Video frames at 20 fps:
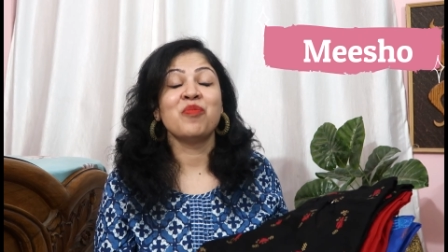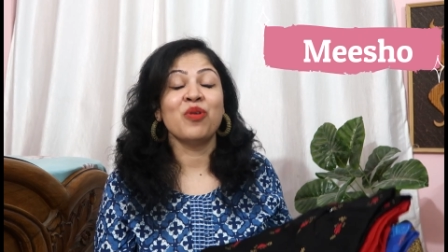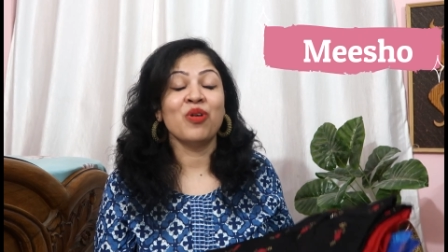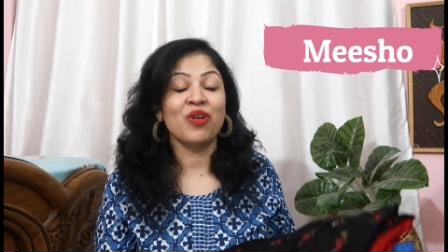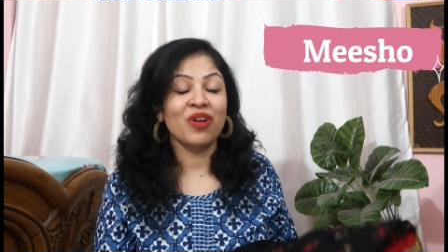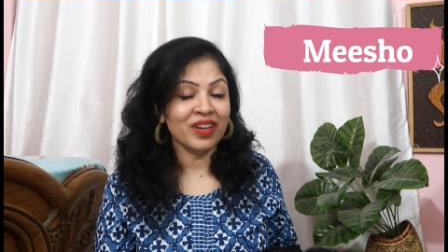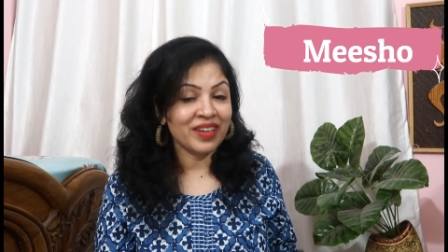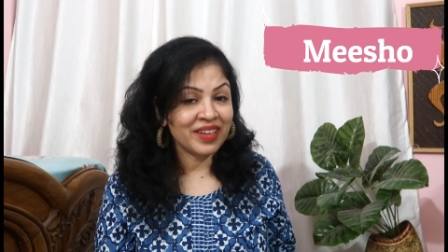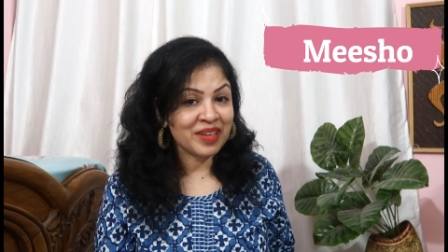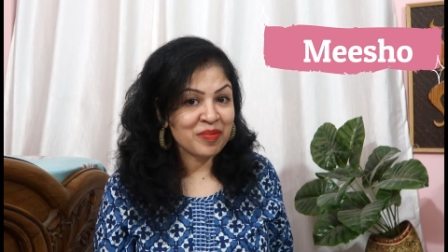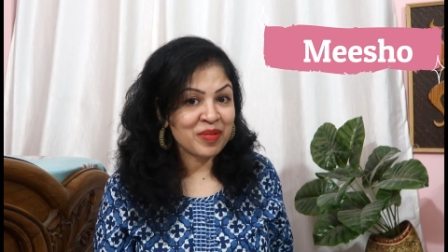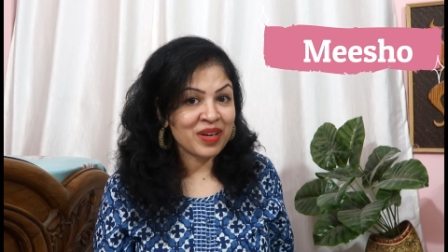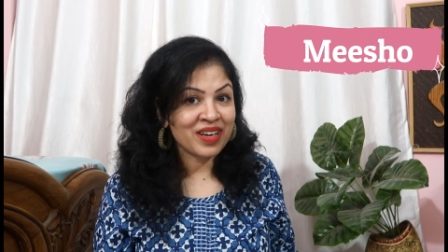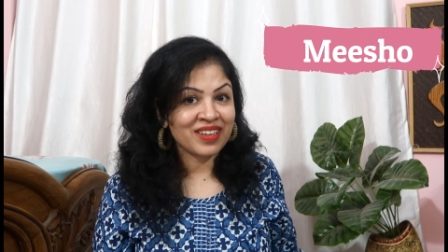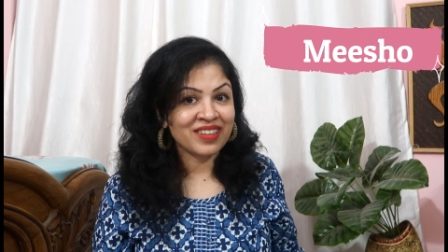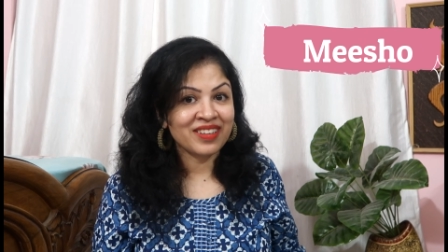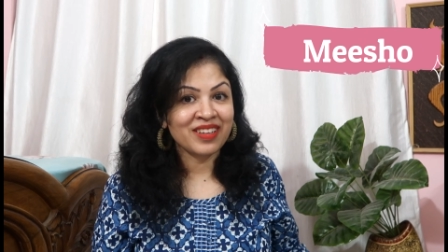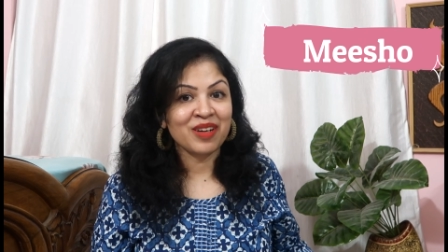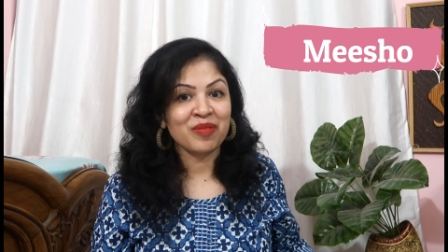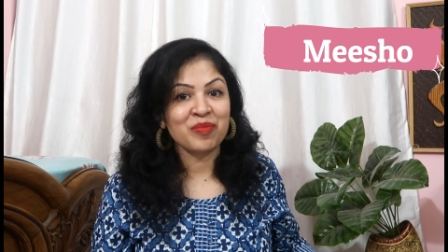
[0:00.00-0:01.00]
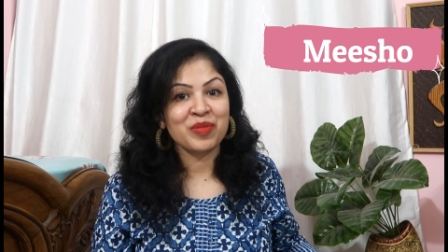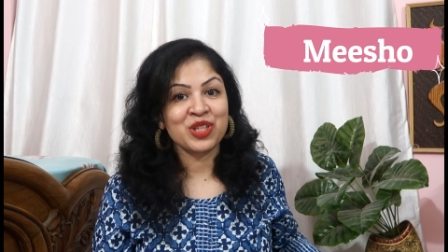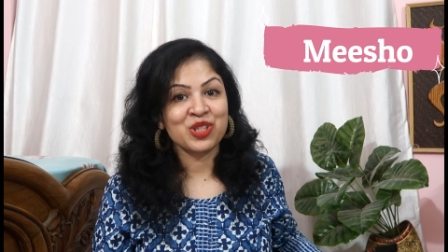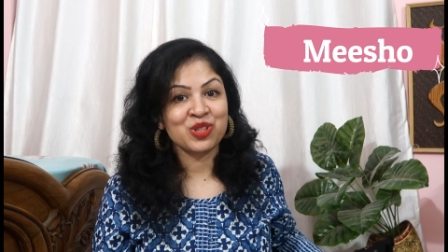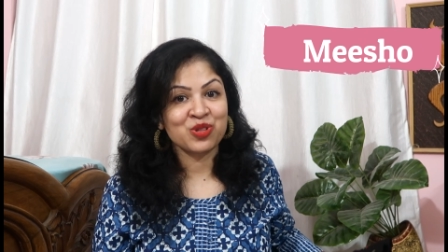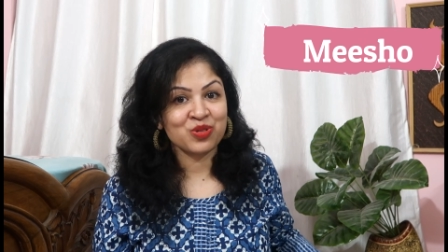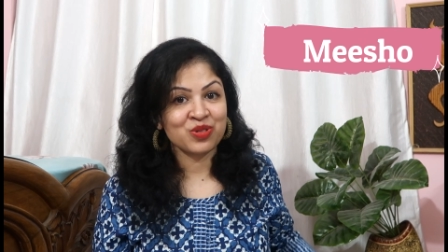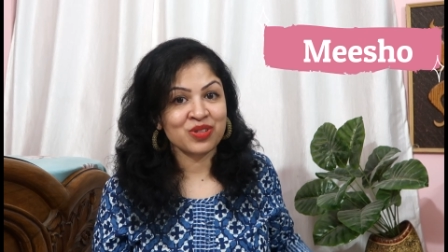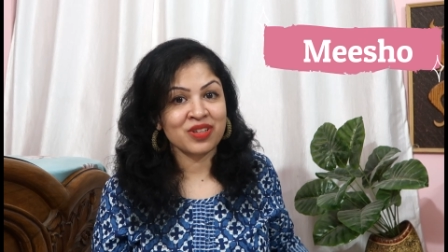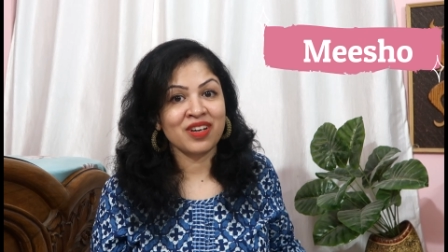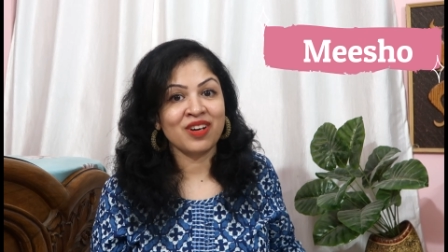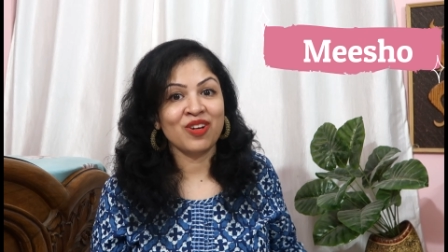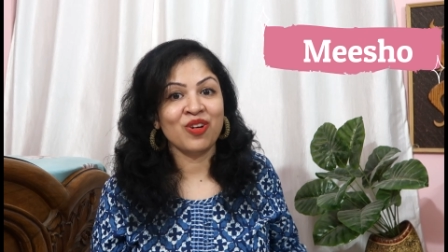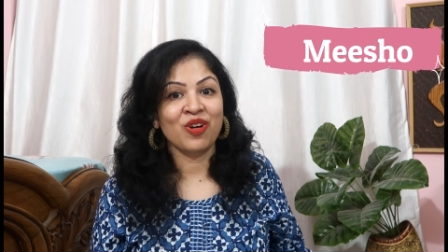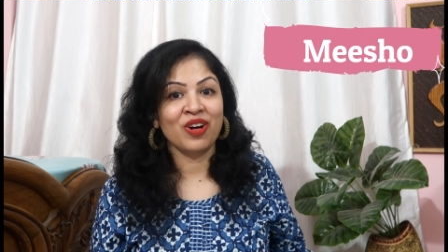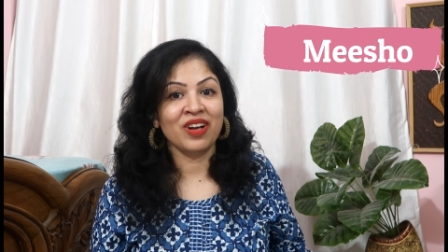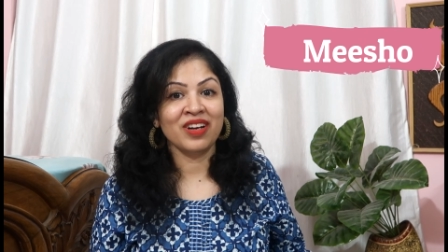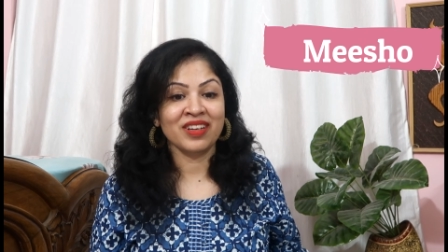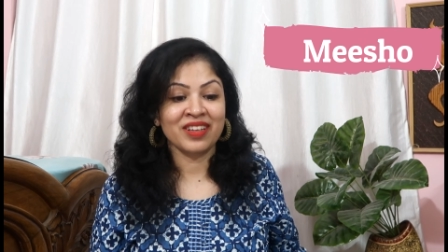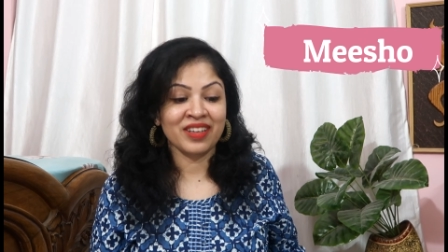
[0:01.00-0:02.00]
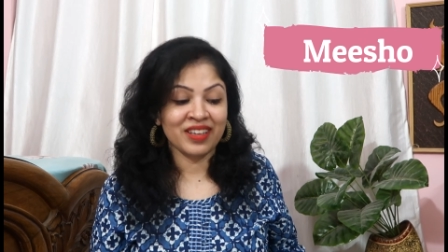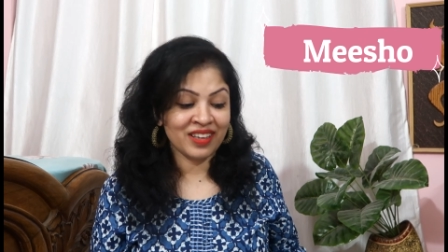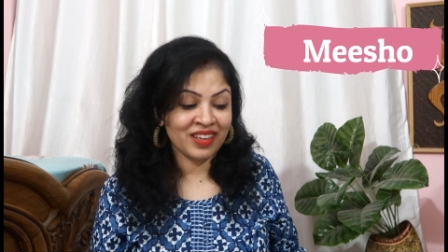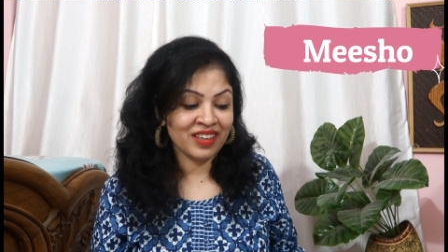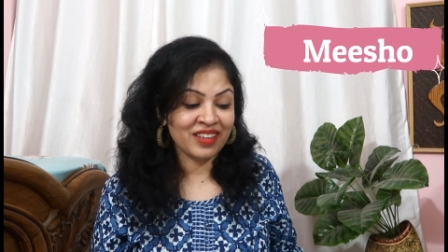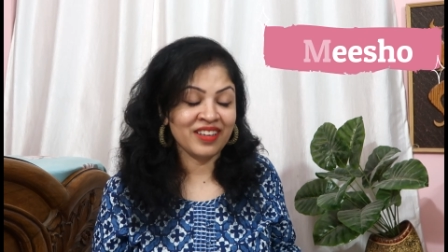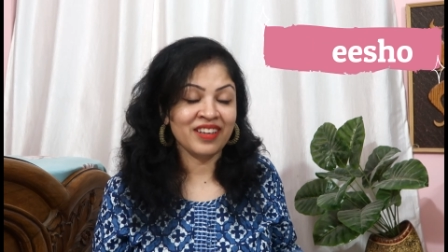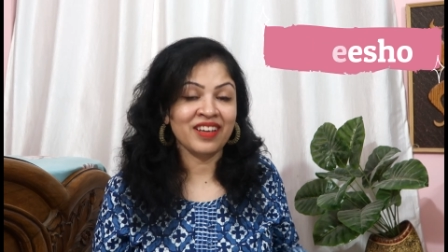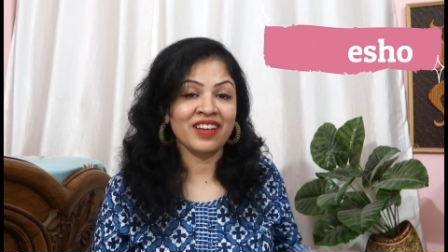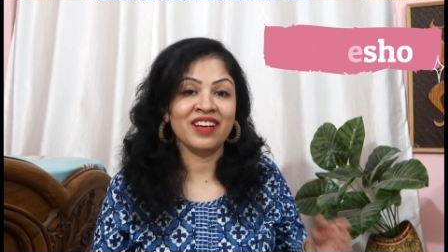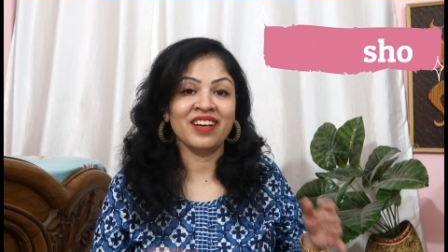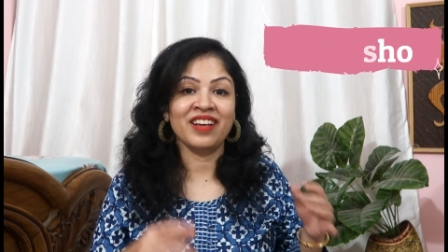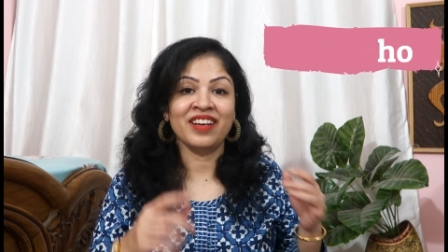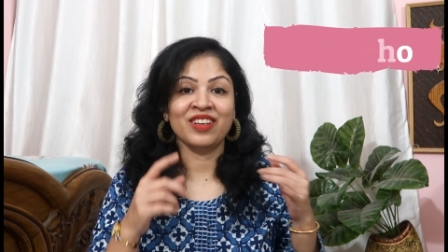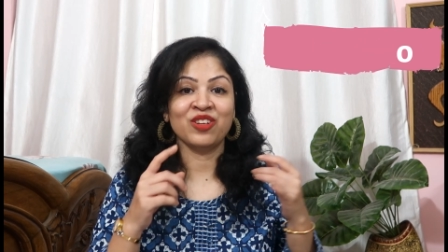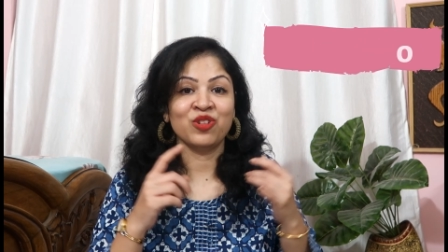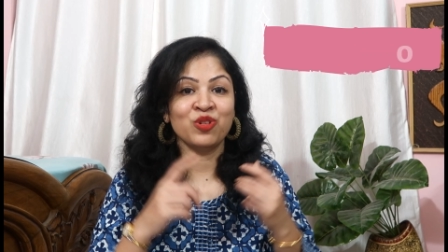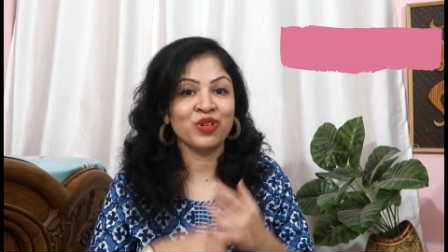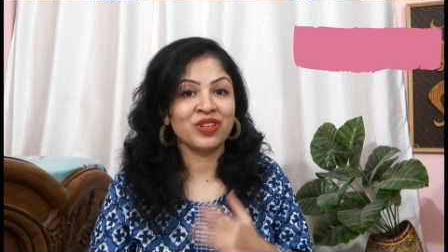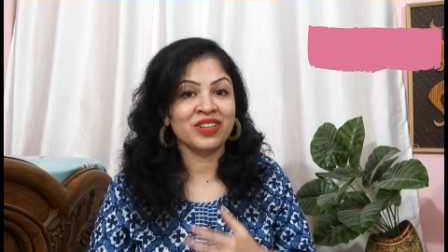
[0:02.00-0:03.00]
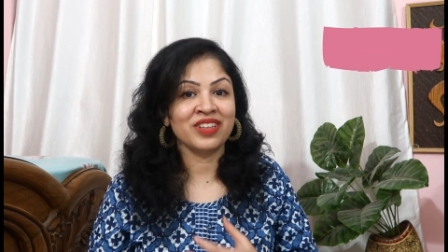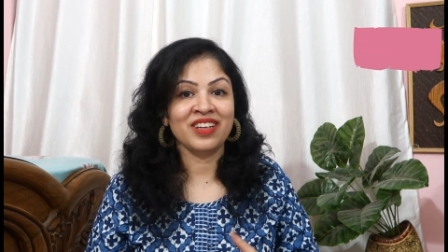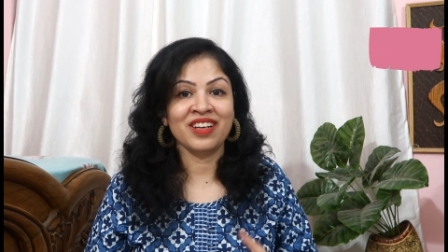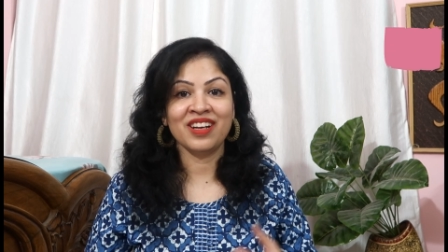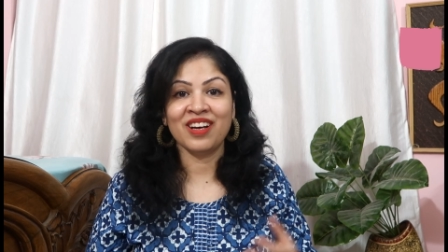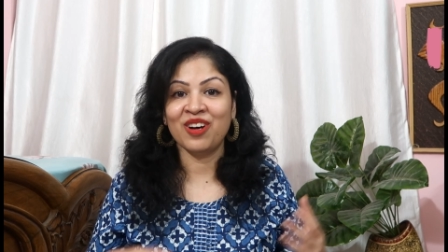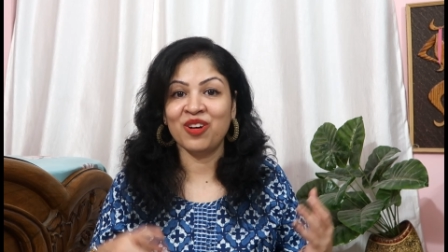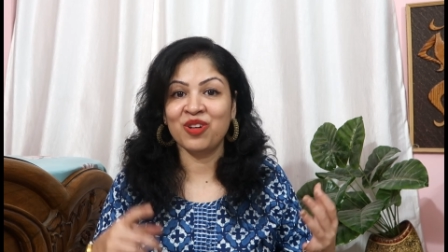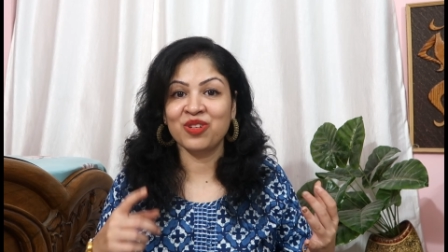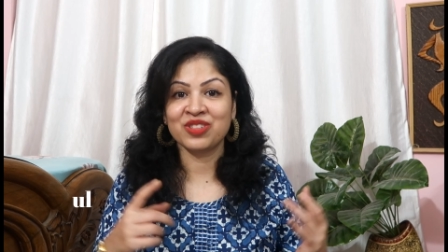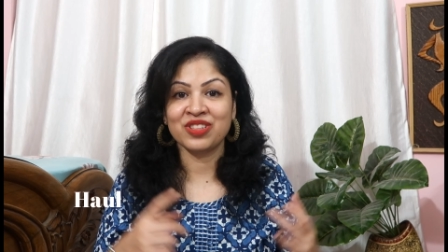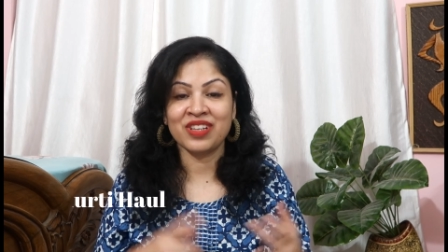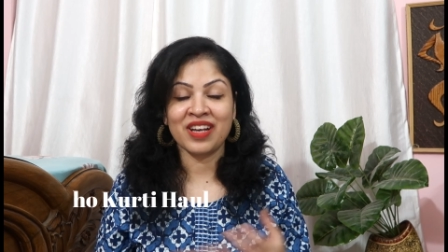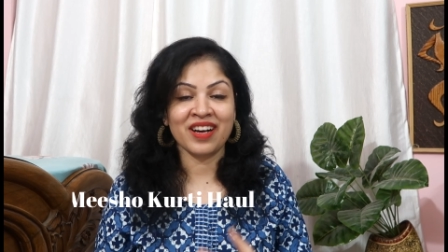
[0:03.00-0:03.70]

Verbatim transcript: बहुत डिमांड था मीशो का हॉल के लिए लाइक कुर्ती लाओ